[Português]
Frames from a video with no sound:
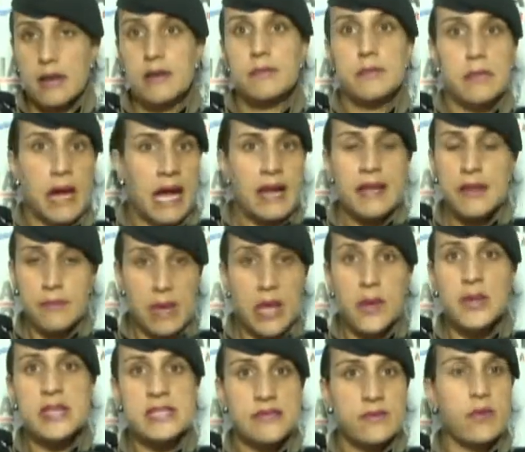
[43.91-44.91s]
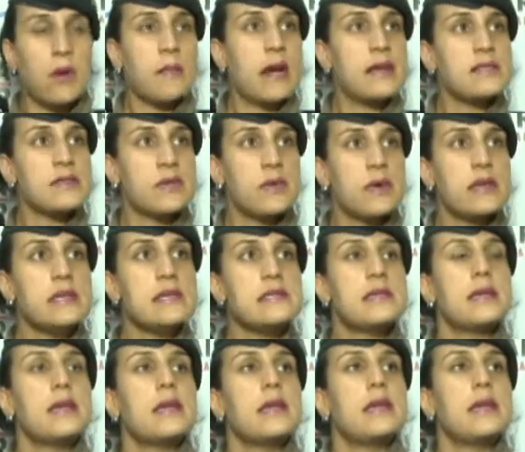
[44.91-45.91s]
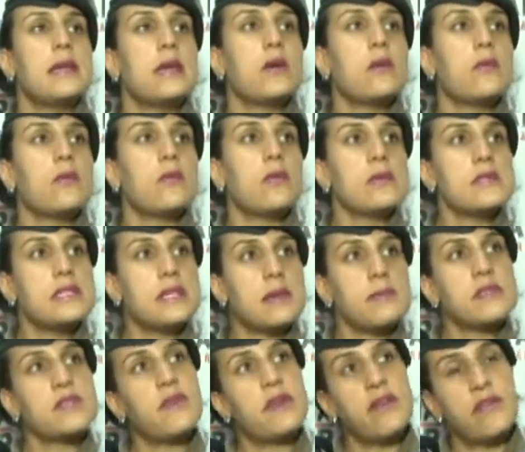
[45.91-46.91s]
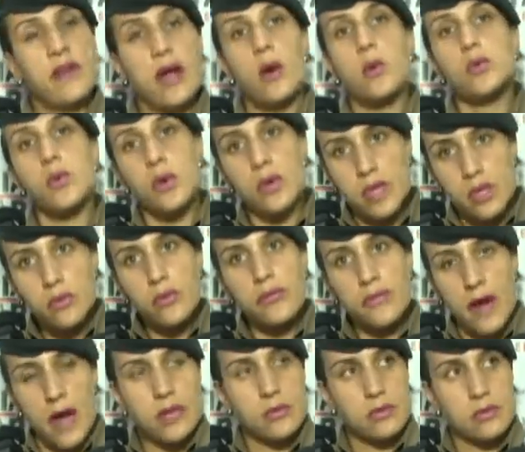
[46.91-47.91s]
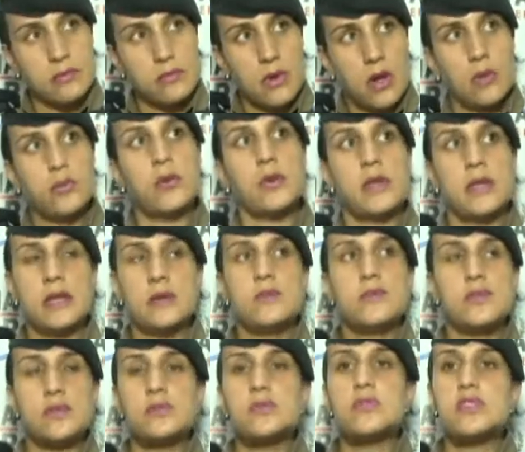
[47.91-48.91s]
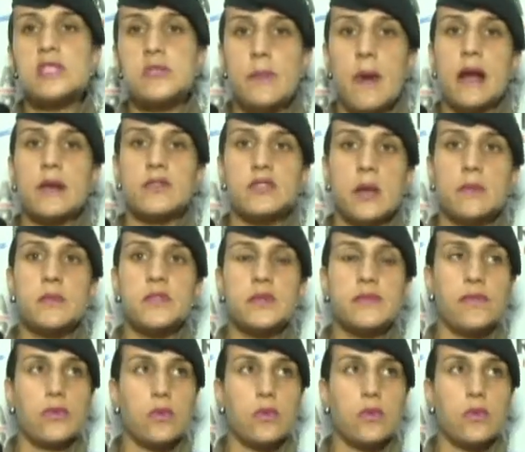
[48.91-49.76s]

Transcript: ma, maiores informações e conseguimos verificar a autoria do fato, a autoria do, do disparo de arma de